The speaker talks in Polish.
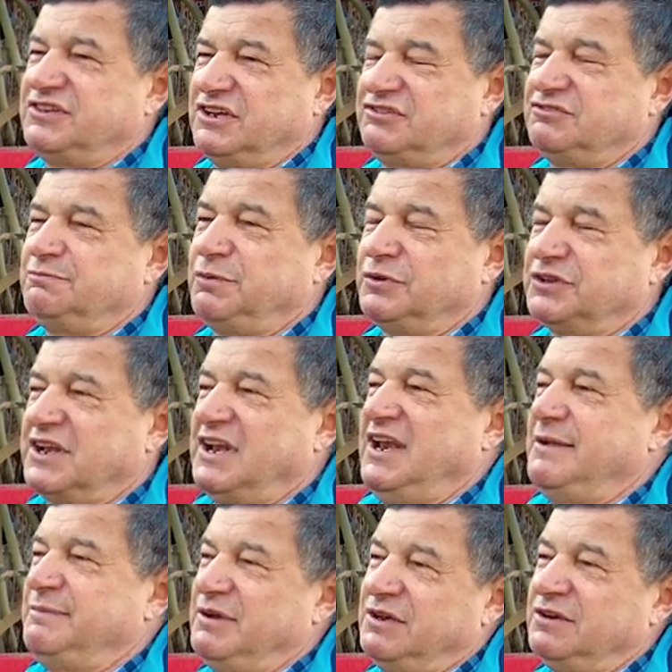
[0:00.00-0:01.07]
też
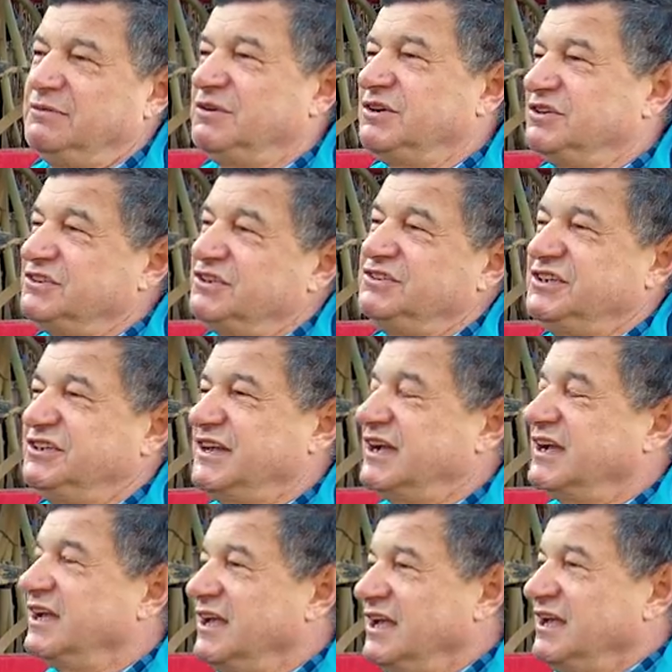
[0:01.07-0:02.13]
podglebie. No może to się tak